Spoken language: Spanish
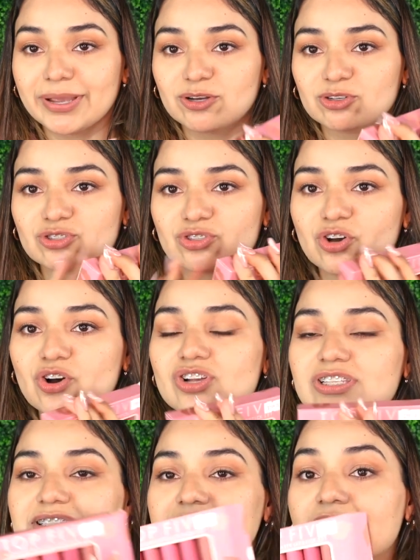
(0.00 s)
me costó
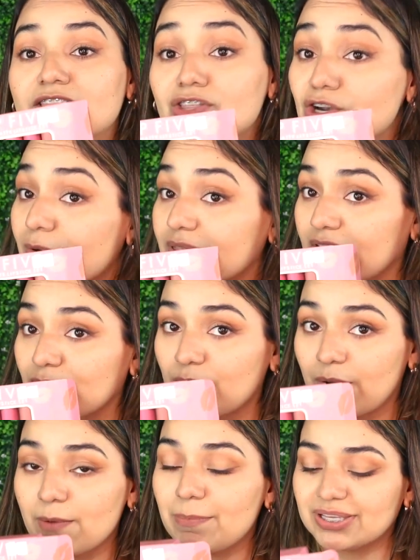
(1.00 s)

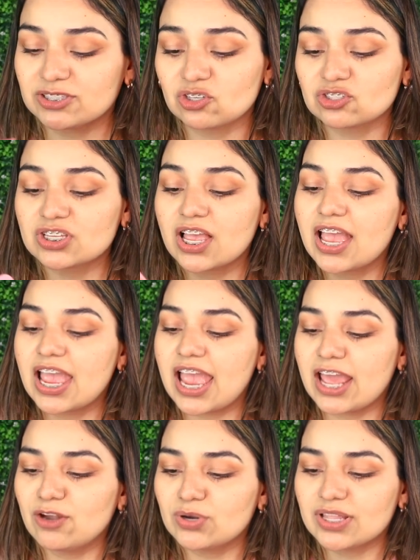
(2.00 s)
199 pesos
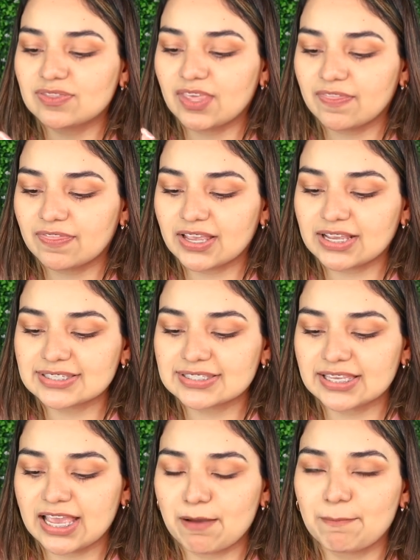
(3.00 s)
en una tienda que
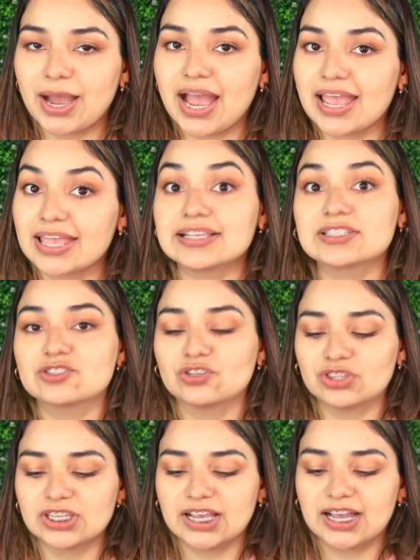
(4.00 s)
se llama
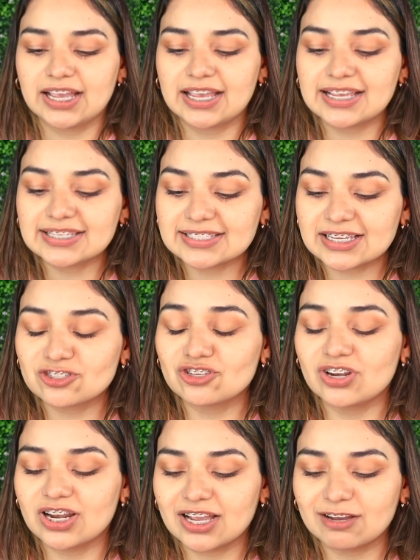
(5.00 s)
Exótica. Esa
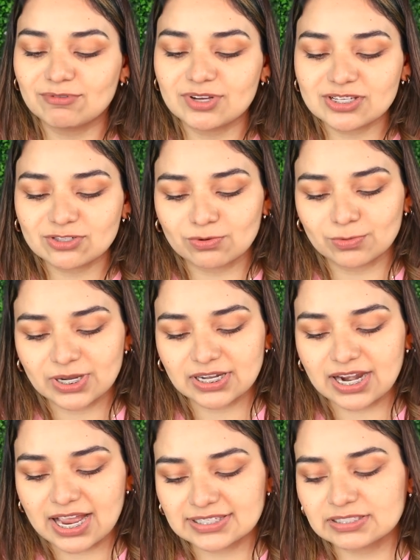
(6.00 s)
yo la acabo de
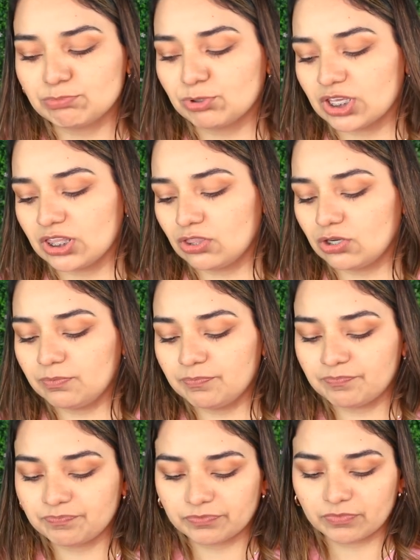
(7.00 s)
descubrir hace poquito
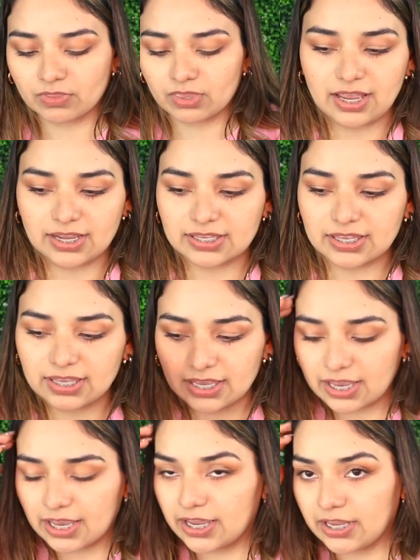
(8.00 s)

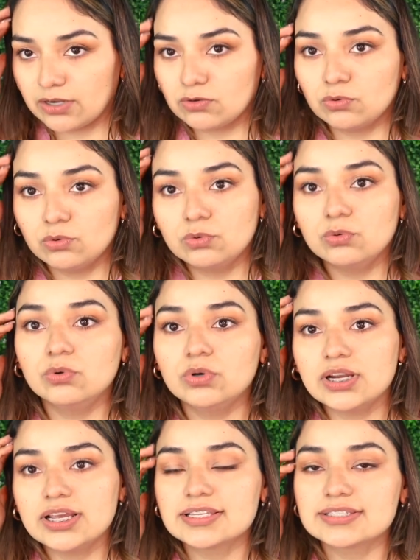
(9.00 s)
aquí en
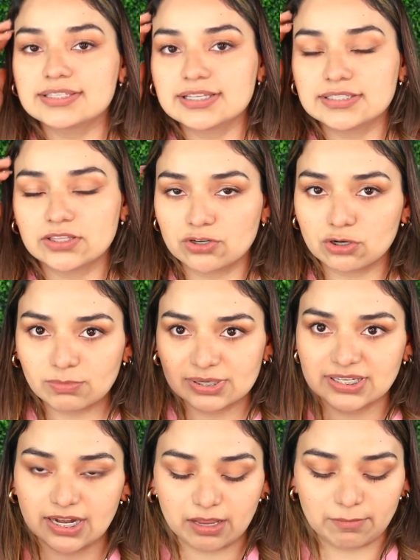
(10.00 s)
un este, centro
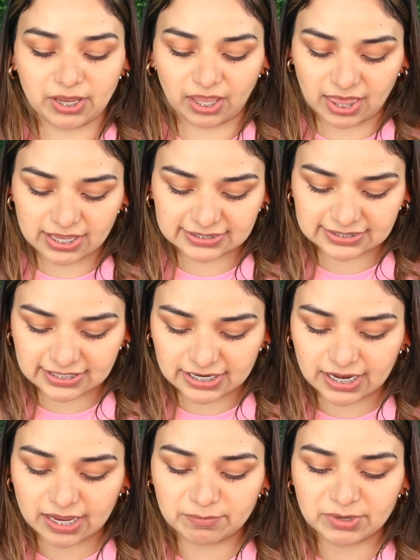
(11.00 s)
comercial que me queda
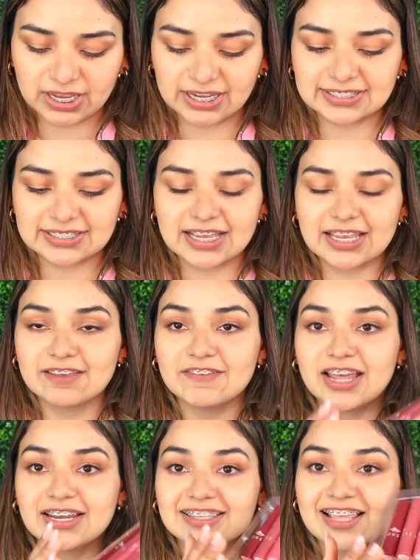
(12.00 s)
cerca de mi casa y
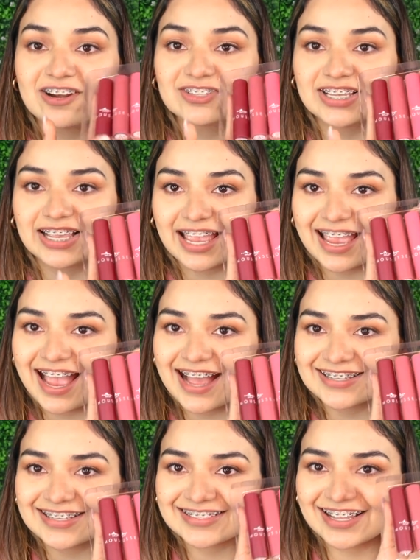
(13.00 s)
vean, ya lo saqué,
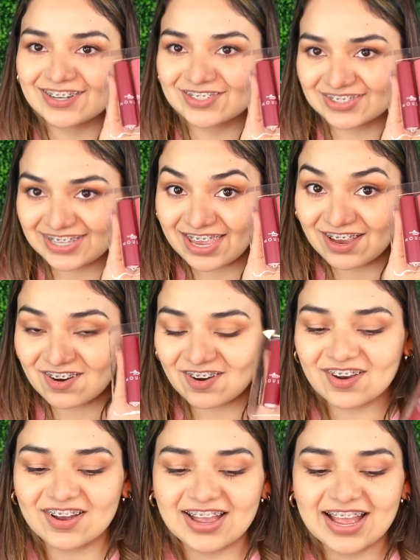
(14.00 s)
aquí están los
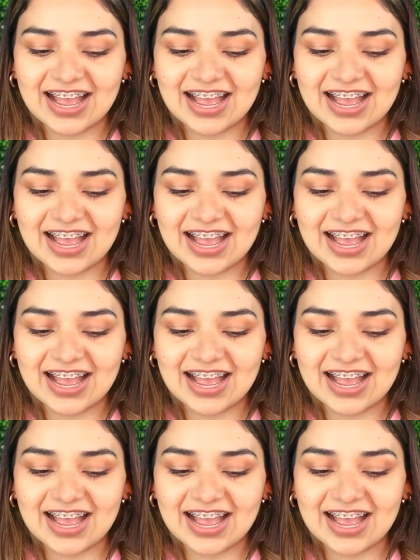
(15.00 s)
cinco.